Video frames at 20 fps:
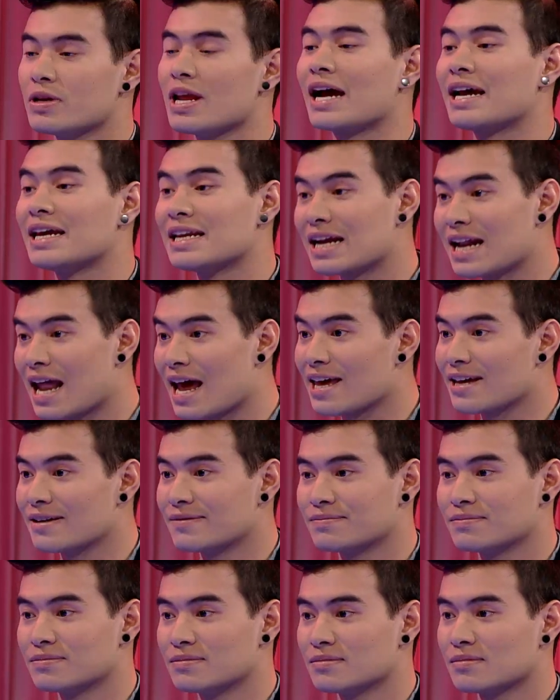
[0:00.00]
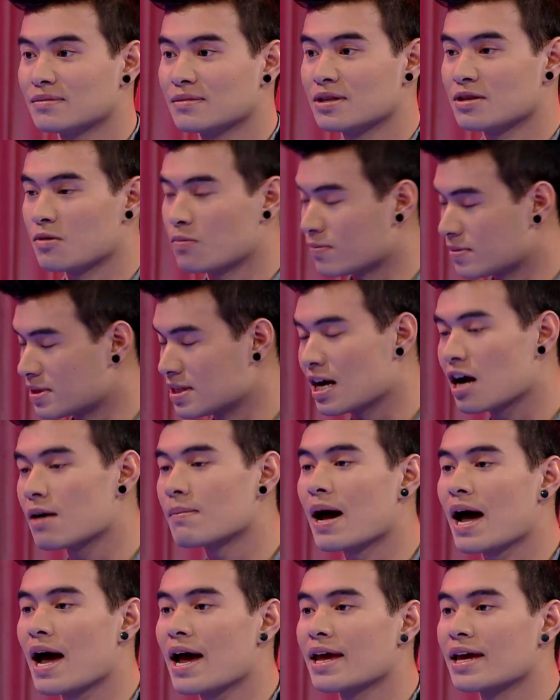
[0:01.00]
ยากกินอะไร ผมซื้อเข้า
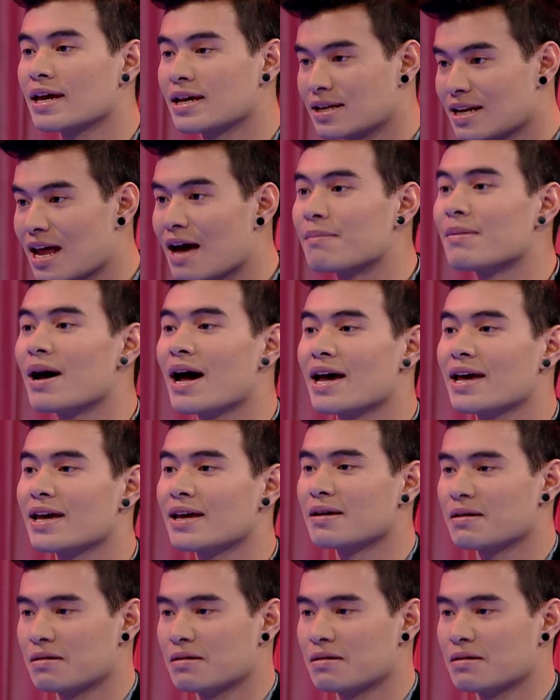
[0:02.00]
มาให้ทำให้